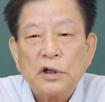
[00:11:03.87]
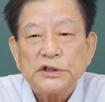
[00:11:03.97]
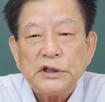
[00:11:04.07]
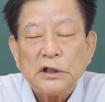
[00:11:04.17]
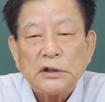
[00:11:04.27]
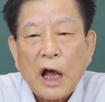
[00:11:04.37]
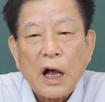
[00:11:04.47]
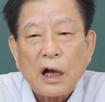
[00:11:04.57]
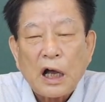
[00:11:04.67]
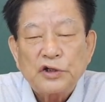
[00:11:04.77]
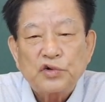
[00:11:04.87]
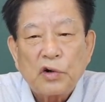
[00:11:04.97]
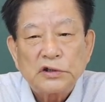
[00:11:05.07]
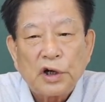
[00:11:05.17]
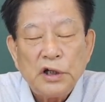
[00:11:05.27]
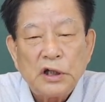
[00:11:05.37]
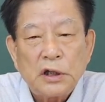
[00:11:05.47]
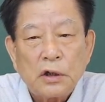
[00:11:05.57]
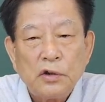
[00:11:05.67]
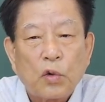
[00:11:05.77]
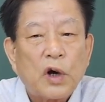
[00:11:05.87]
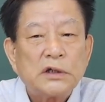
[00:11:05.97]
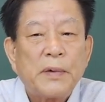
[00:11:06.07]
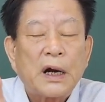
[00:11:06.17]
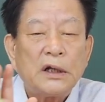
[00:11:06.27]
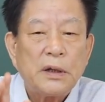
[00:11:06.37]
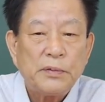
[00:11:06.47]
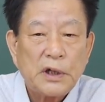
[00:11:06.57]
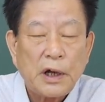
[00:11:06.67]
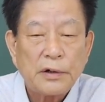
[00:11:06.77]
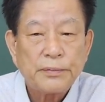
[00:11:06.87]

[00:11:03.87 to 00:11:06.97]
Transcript: 것이 다 갖추어져 있기를 요구하지 말아야 됩니다.